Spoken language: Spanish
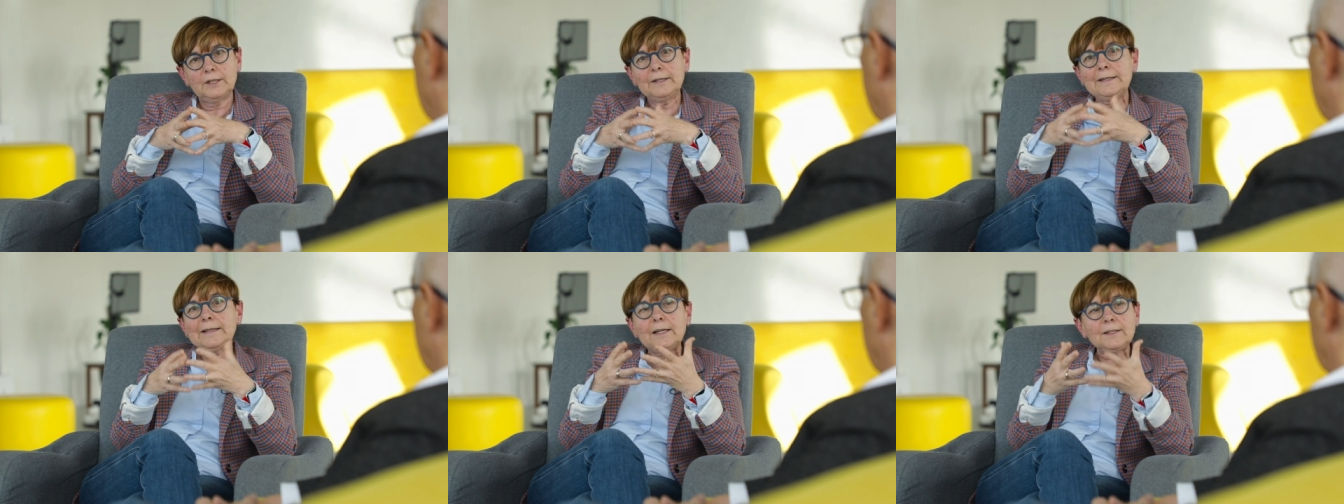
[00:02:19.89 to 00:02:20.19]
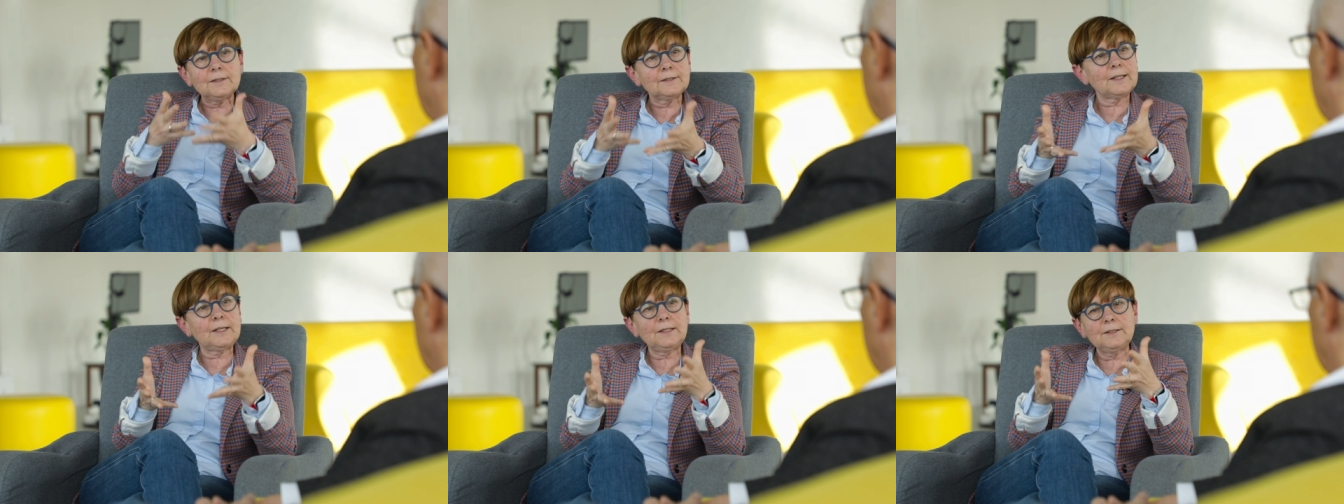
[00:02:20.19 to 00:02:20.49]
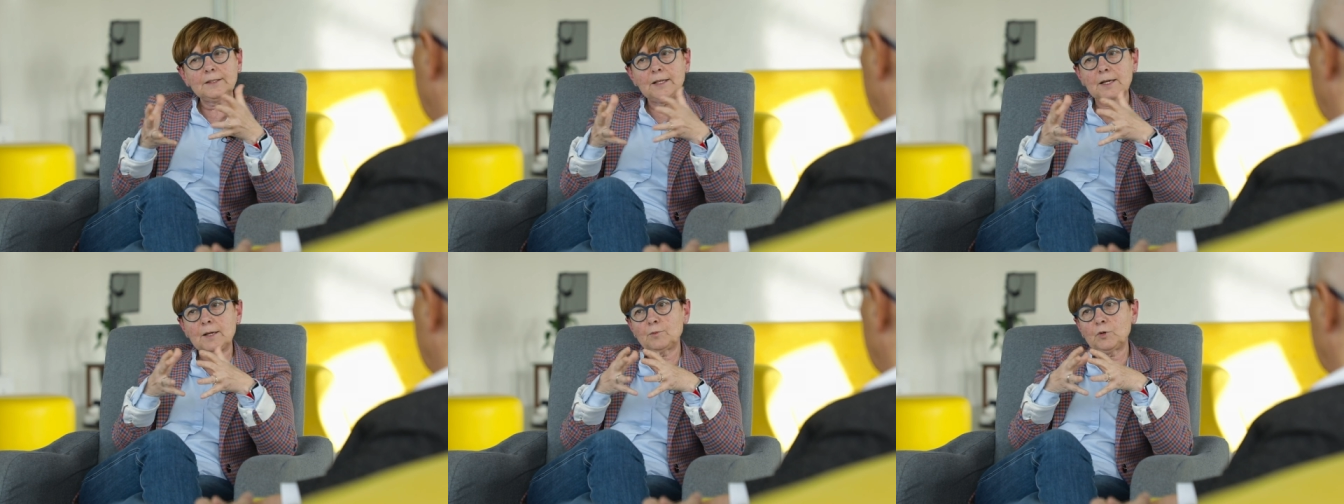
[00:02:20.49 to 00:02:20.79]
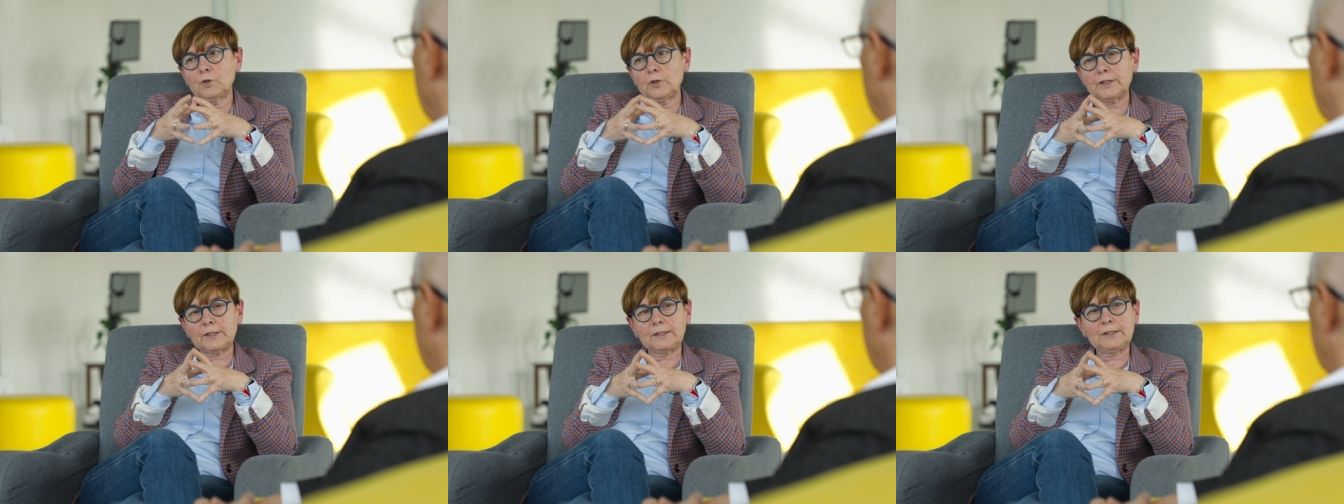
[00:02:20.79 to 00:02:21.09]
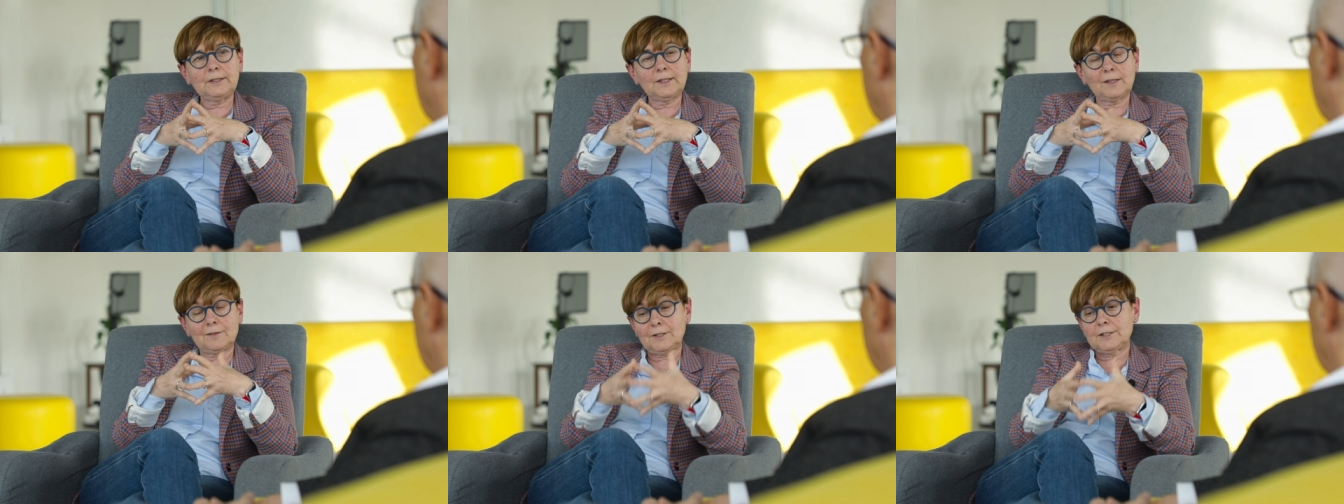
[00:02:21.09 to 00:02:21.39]
ni el tren de la
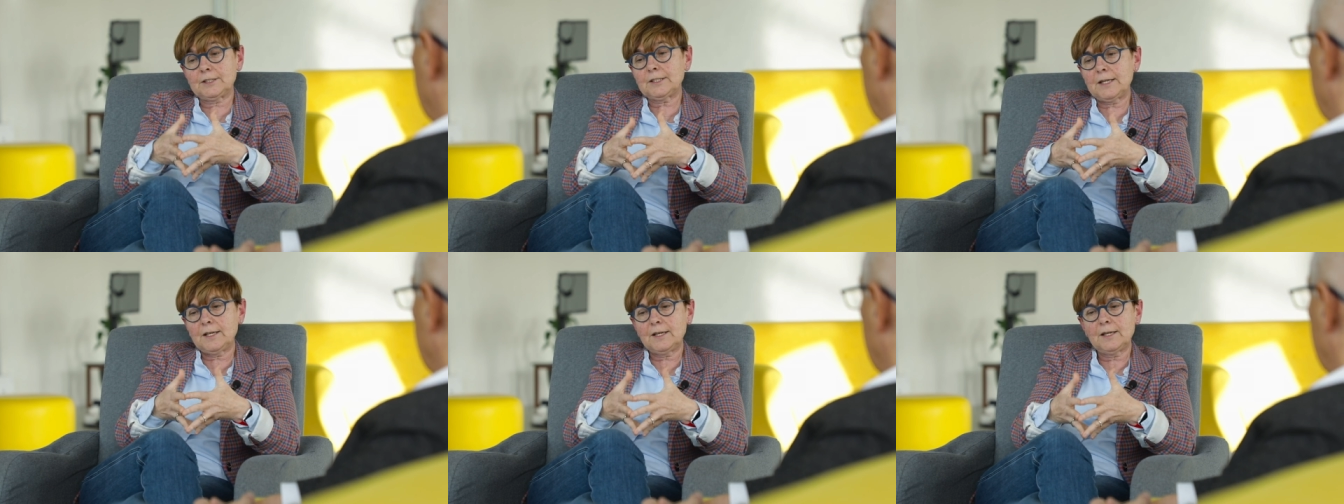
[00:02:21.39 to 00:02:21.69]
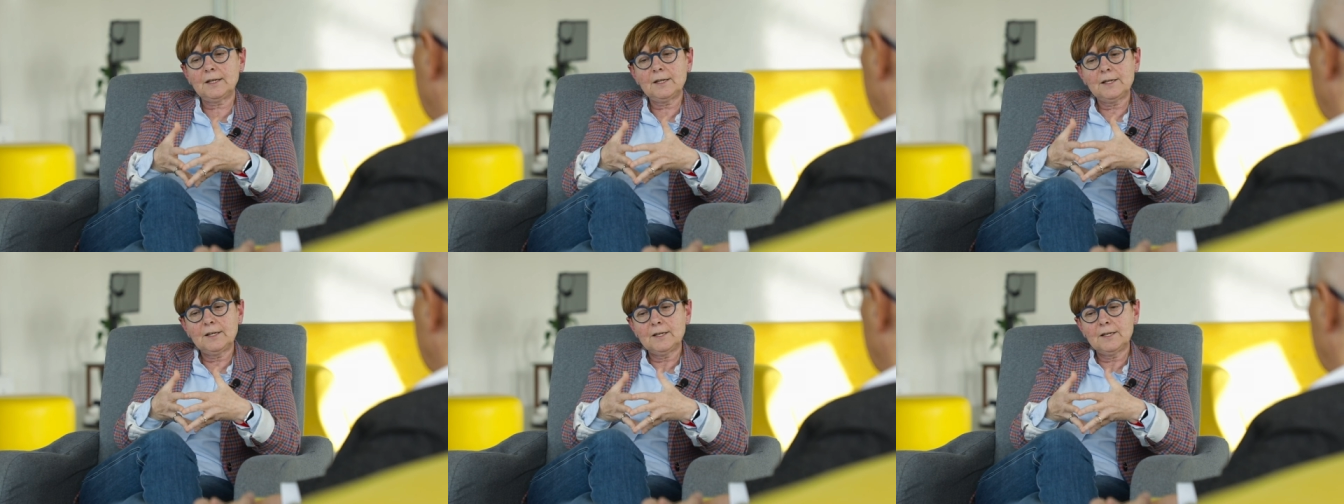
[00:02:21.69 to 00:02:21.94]
modernidad. Es que